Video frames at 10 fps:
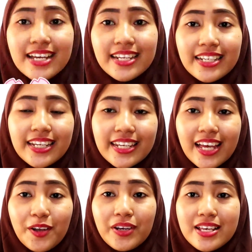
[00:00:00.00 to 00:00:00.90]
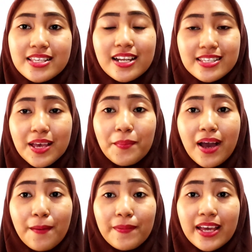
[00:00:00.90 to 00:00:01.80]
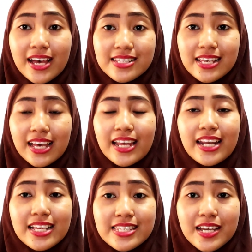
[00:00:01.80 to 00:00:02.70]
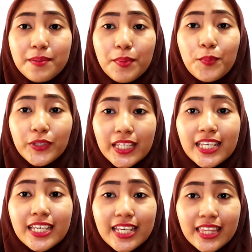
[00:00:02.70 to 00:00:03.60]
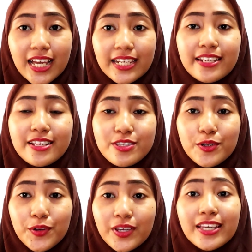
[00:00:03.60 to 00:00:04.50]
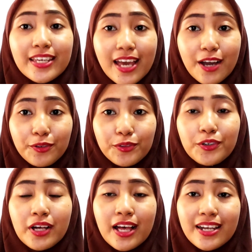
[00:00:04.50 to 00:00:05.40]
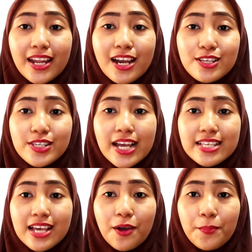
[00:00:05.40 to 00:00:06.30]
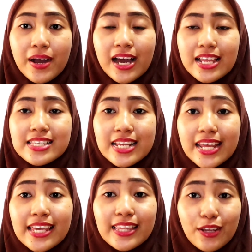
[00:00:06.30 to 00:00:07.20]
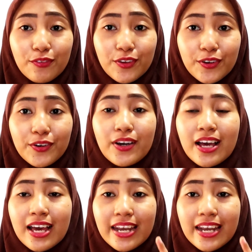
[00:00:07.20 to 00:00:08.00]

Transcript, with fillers: jadi ini dia sudah selesai mengaplikasikan racikan pemutih gigi tadi di seluruh gigi aku dan langsung aja aku bakalan sedikit review.